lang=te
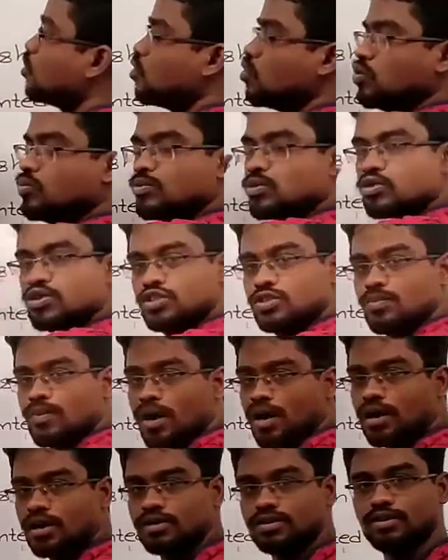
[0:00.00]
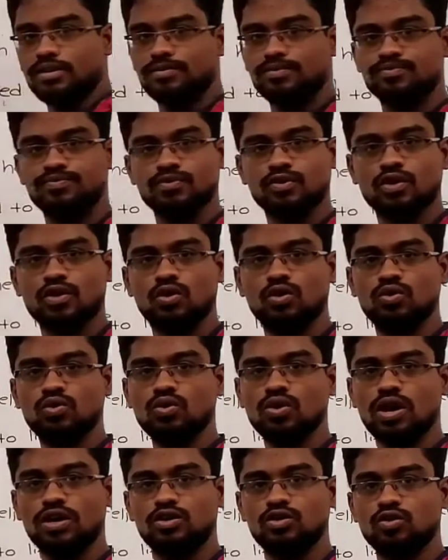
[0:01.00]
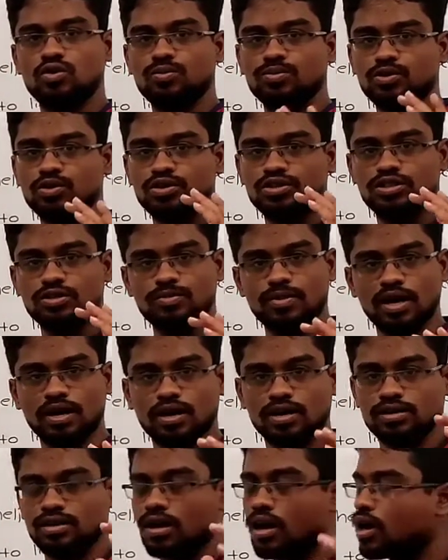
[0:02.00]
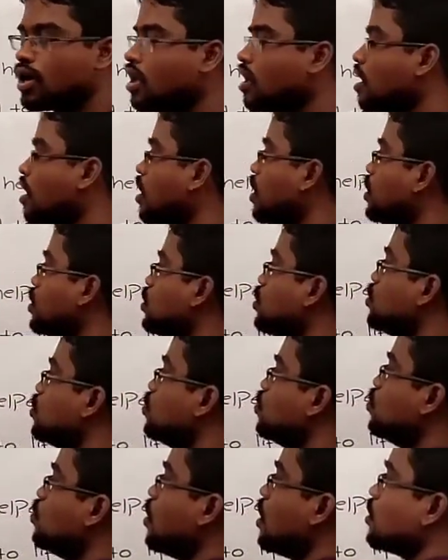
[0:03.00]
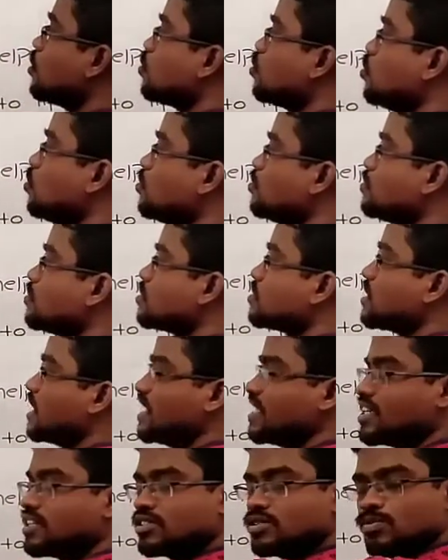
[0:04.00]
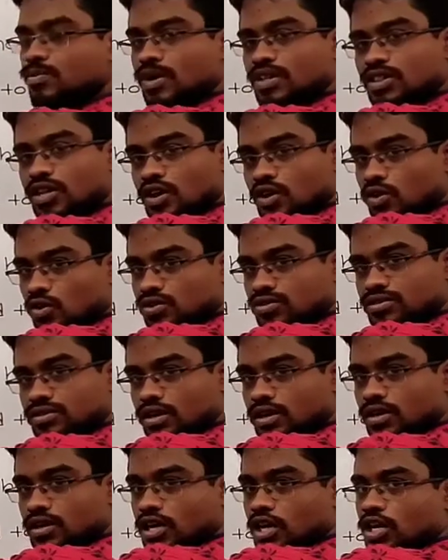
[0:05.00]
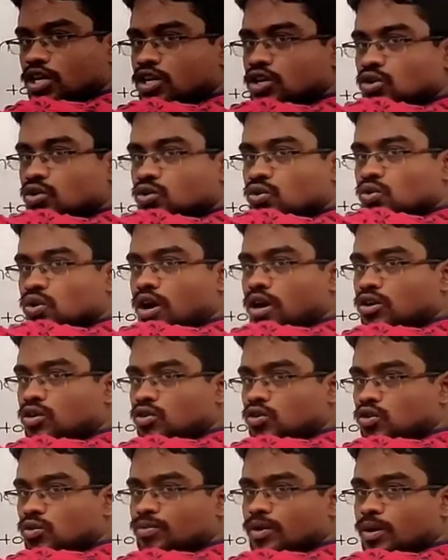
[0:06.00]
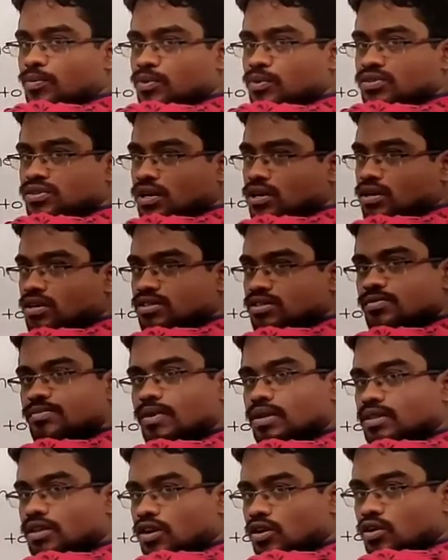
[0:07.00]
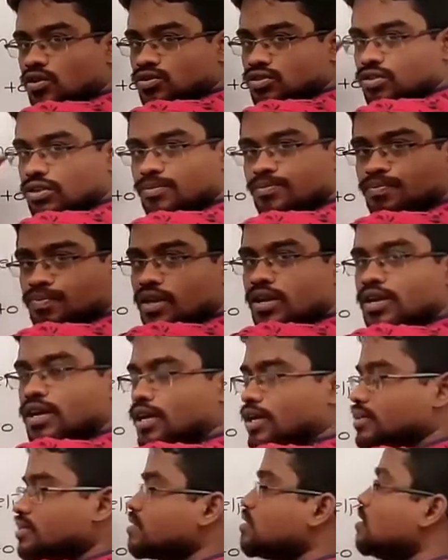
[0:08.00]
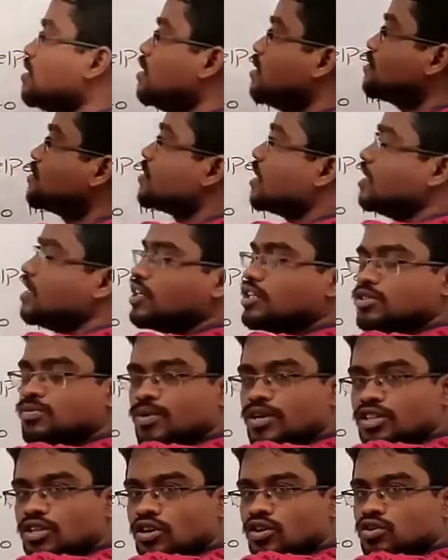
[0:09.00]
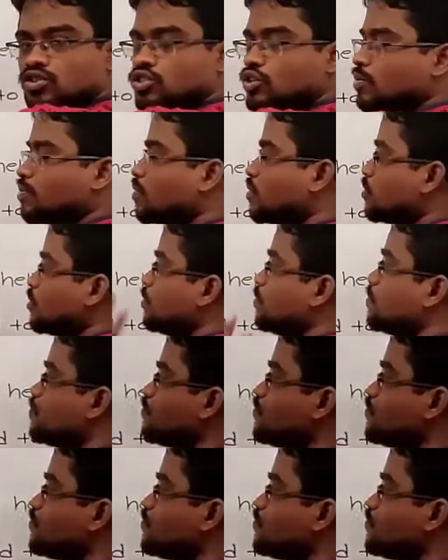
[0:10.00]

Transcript: అండ్ హూమ్ గురించి మాట్లాడతాను హూ అండ్ హూమ్ గురించి మాట్లాడతాను ఈ హూ అండ్ హూమ్ సెంటెన్స్ మధ్యలో వస్తాయి ఈ హూ అండ్ హూమ్ ఎప్పుడు సెంటెన్స్ మధ్యలో వస్తాయి ఎస్ సెంటెన్స్ మధ్యలో వచ్చినప్పుడు